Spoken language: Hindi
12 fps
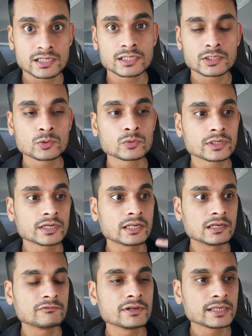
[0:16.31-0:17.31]
शेयर करूँ कि
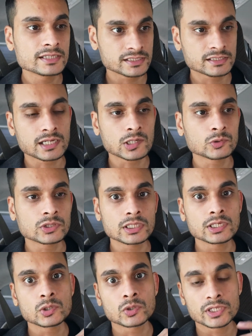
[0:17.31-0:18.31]
डिलीवरी किस तरह
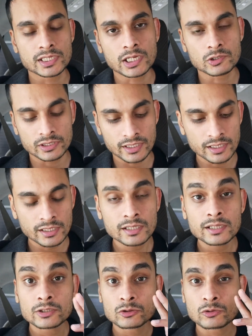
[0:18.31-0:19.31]
होती है और क्या होता है
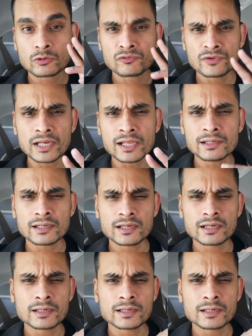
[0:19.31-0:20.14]
तो फिलहाल